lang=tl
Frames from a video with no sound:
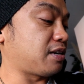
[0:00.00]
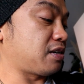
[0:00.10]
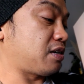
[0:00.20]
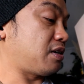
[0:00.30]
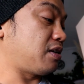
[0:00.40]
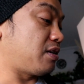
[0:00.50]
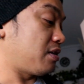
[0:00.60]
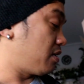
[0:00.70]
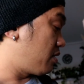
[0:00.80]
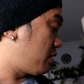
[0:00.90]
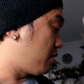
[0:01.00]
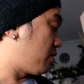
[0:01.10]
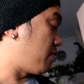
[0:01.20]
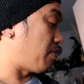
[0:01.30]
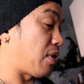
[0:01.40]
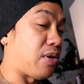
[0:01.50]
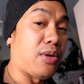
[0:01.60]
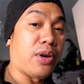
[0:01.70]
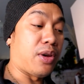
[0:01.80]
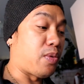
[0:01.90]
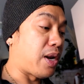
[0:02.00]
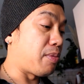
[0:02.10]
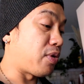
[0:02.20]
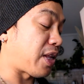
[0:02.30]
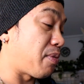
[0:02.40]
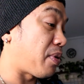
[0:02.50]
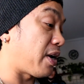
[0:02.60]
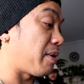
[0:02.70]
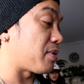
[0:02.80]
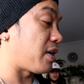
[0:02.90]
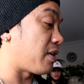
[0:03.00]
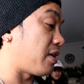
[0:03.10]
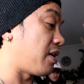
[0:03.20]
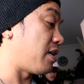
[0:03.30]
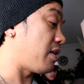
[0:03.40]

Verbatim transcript: bahay pero ngayon wala mo tayong pakialam sa kanila.